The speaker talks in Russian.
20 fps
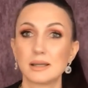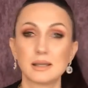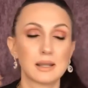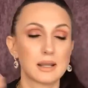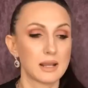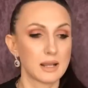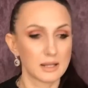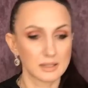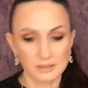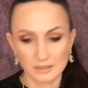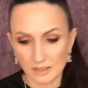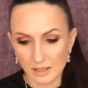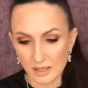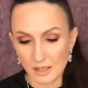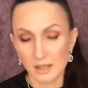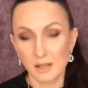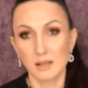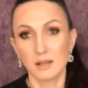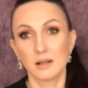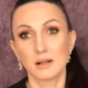и
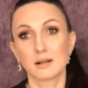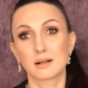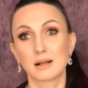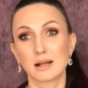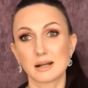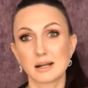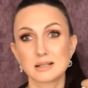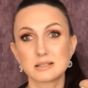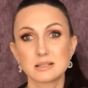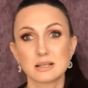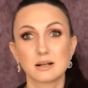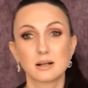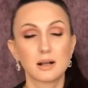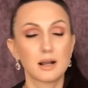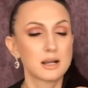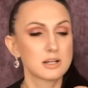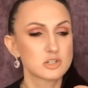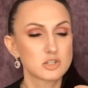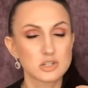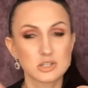это гарантия
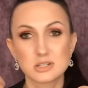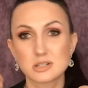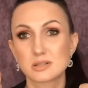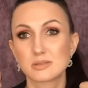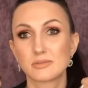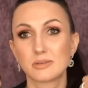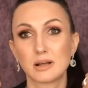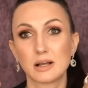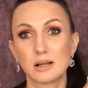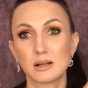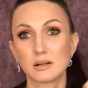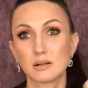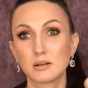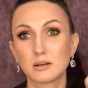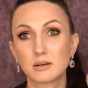качества,